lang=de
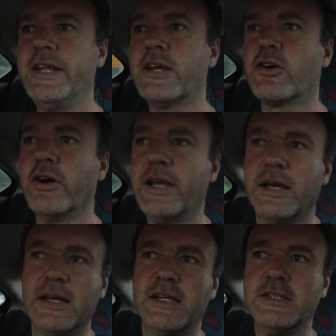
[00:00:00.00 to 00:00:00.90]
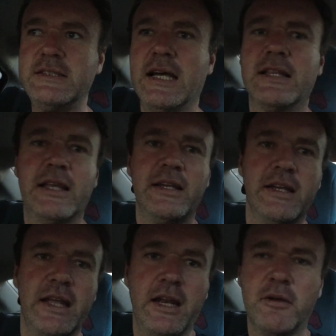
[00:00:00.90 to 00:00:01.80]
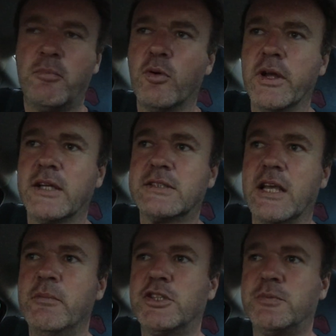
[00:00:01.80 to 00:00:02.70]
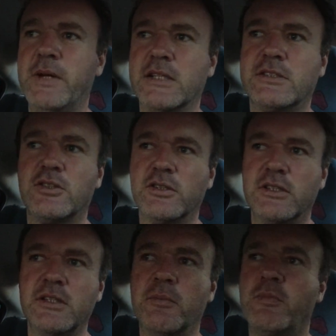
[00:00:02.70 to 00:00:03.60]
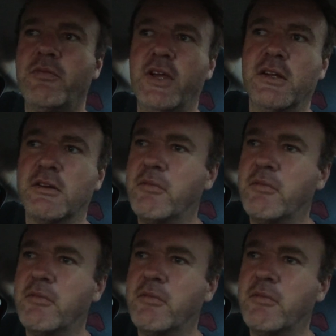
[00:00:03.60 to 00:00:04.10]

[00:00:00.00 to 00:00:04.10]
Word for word: Die Goi, sie hatte in den Ellenbogen extreme Schmerzen, konnten nicht bewegen.